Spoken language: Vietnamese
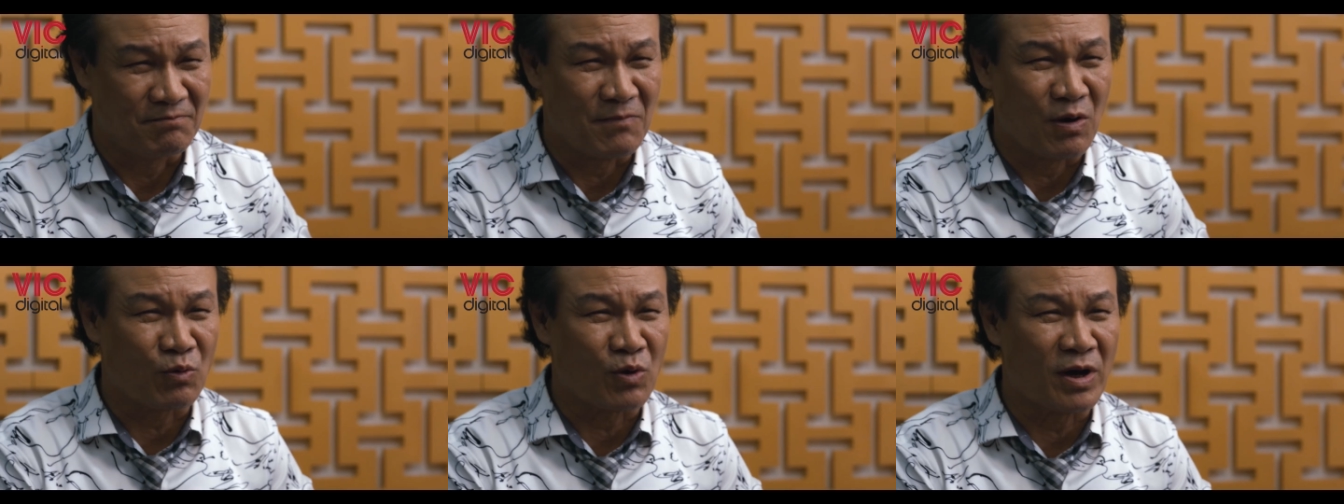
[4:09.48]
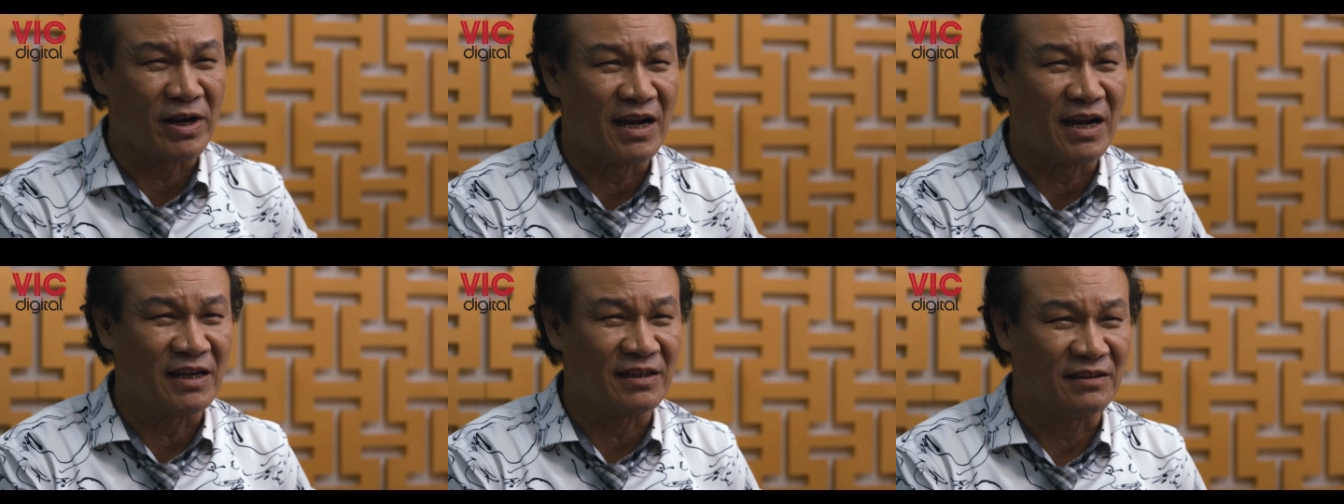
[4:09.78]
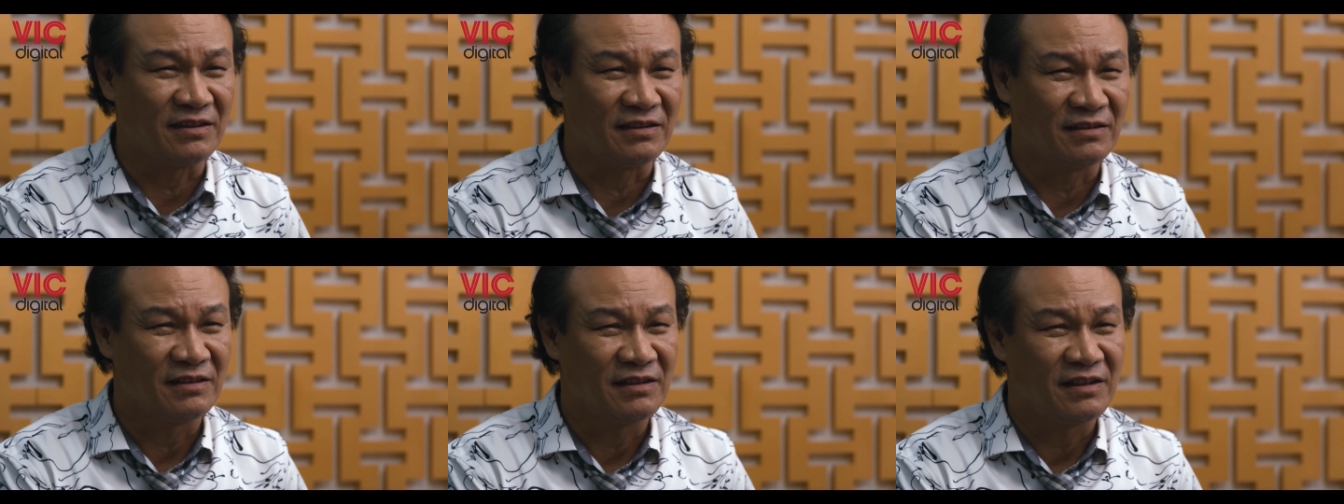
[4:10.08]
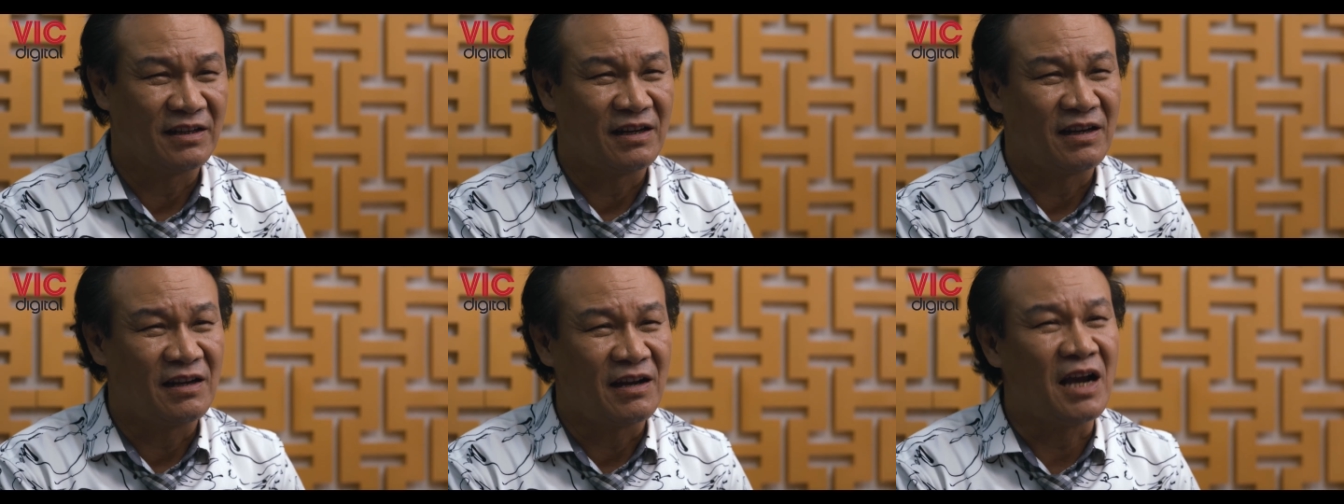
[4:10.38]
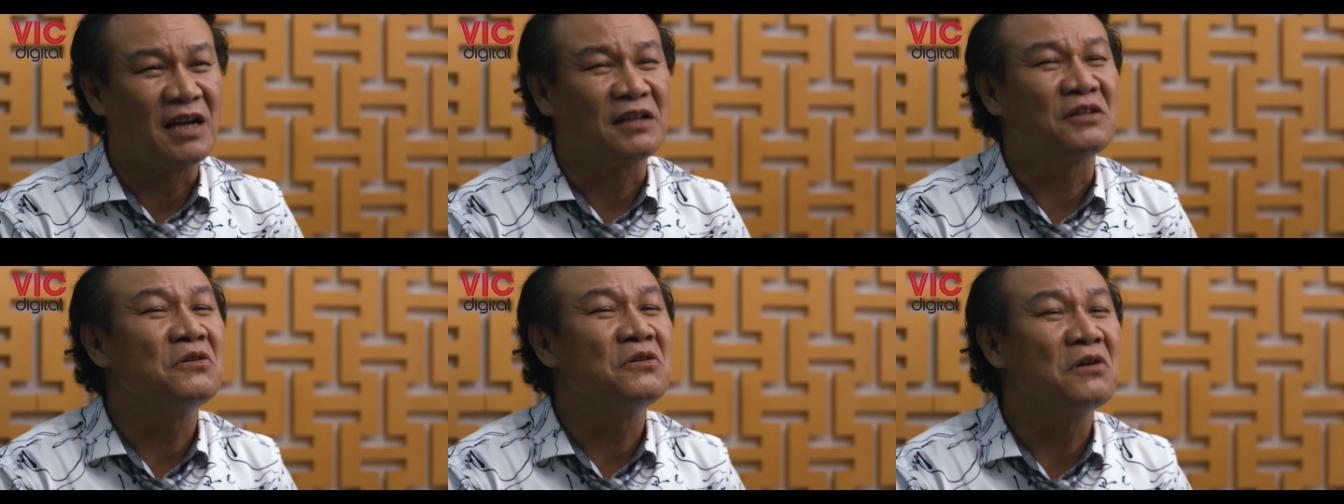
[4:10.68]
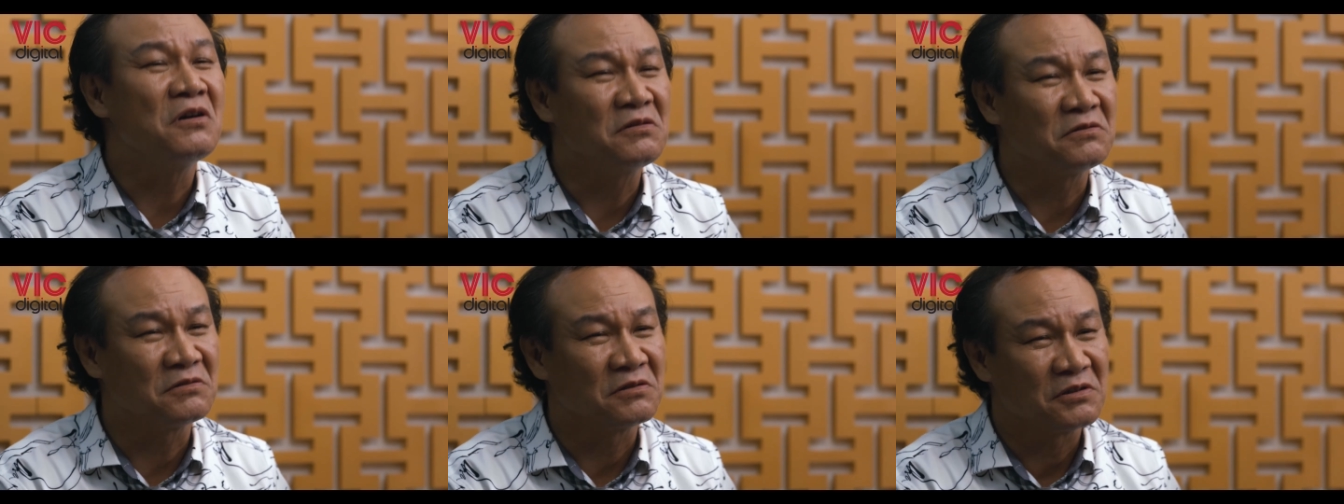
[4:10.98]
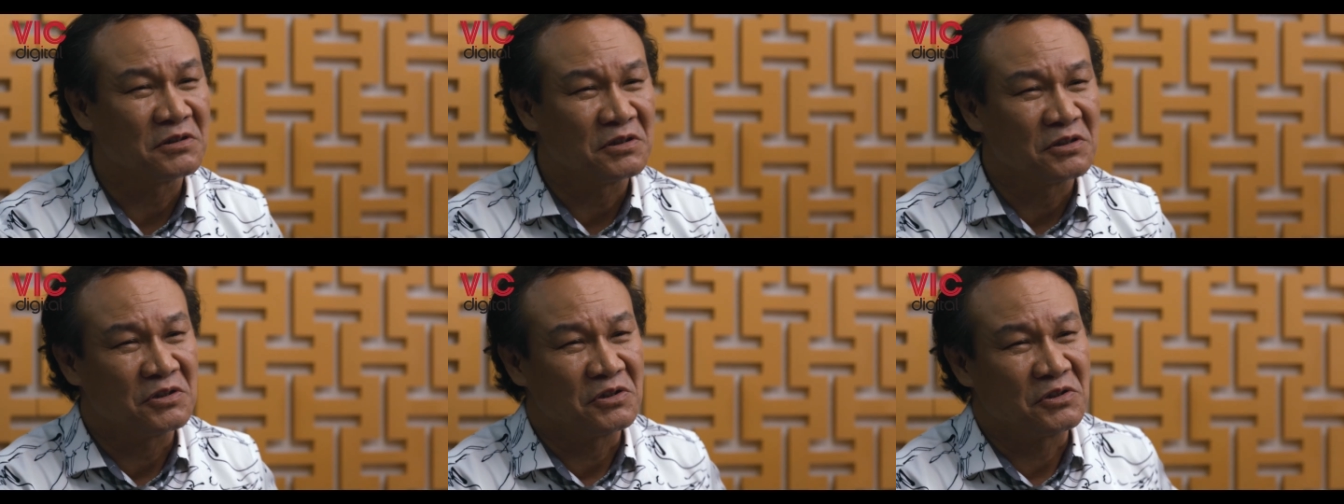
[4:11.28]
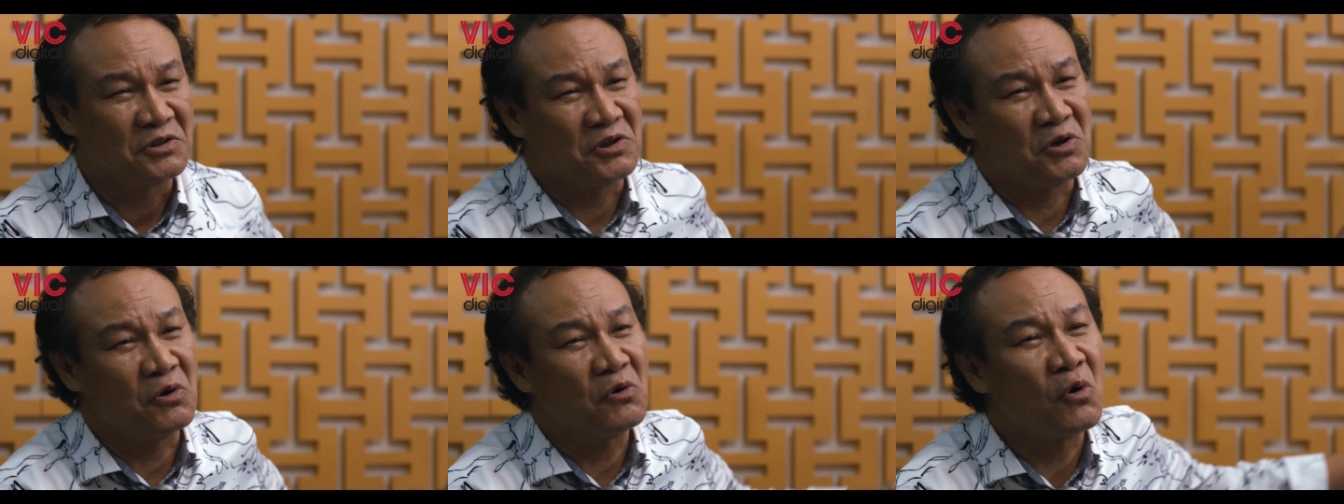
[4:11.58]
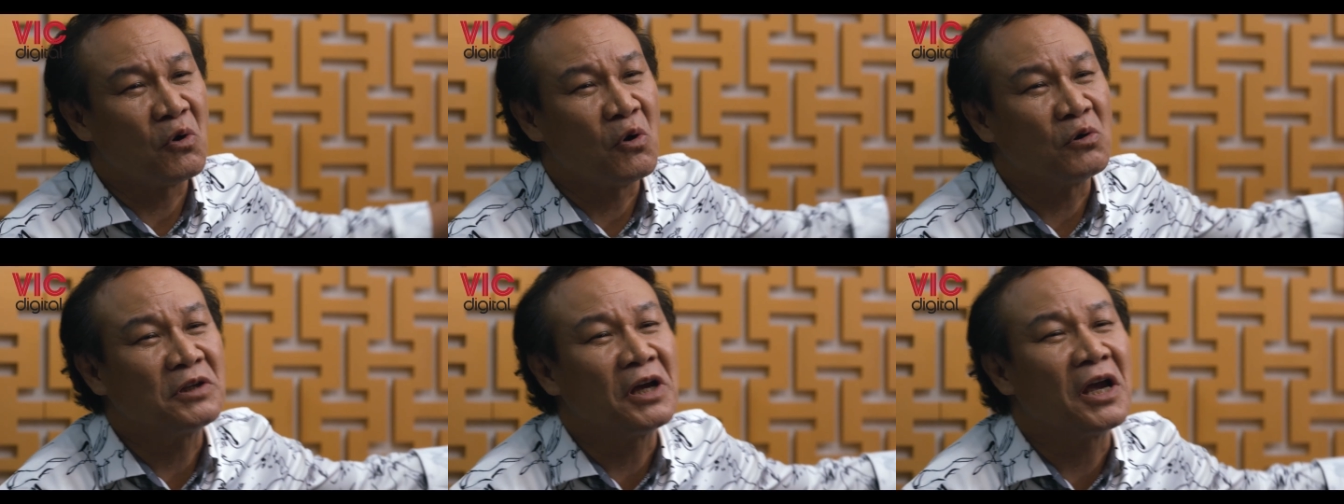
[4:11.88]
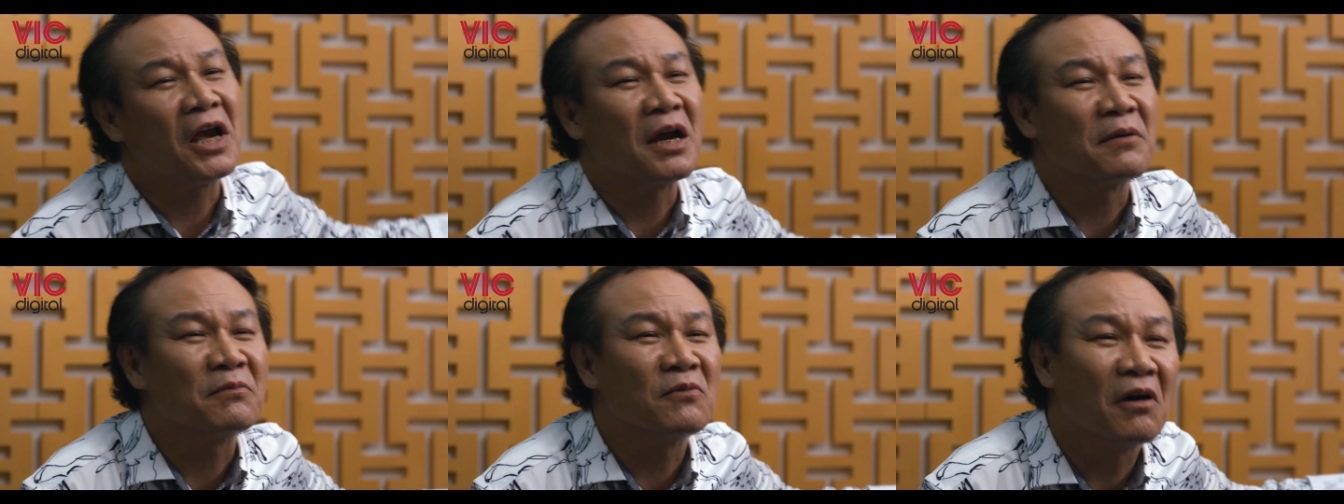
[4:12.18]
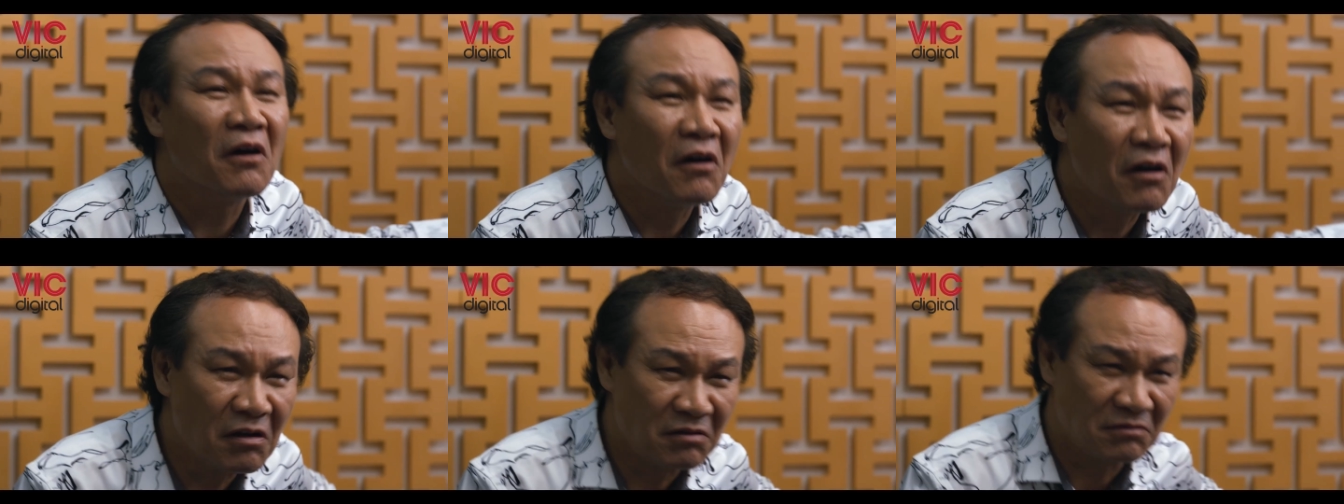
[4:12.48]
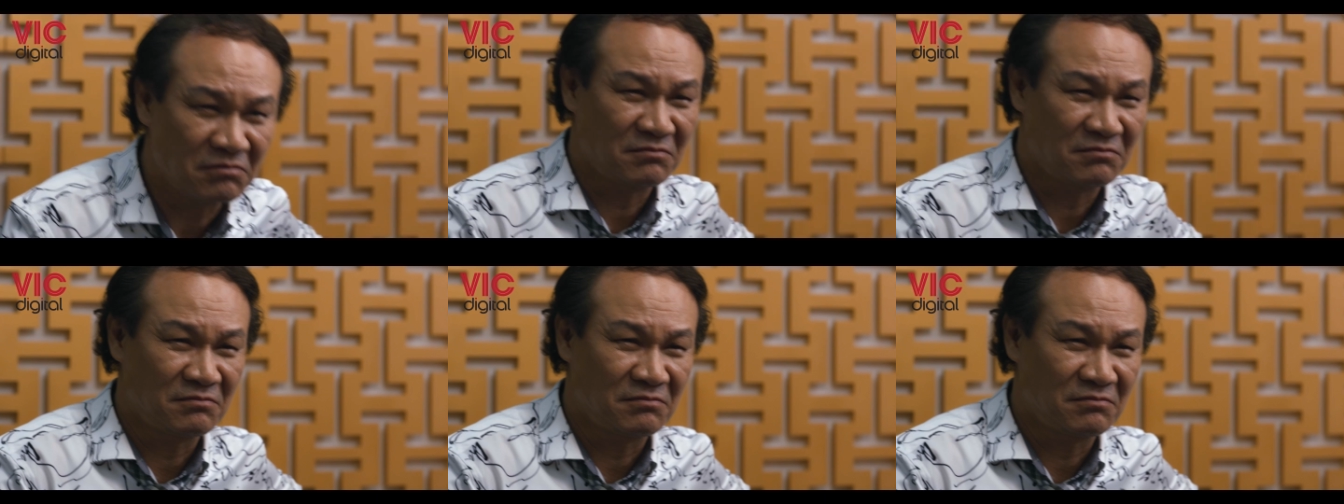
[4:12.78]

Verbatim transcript: mong quan anh hãy thương chiếu cố thế em nó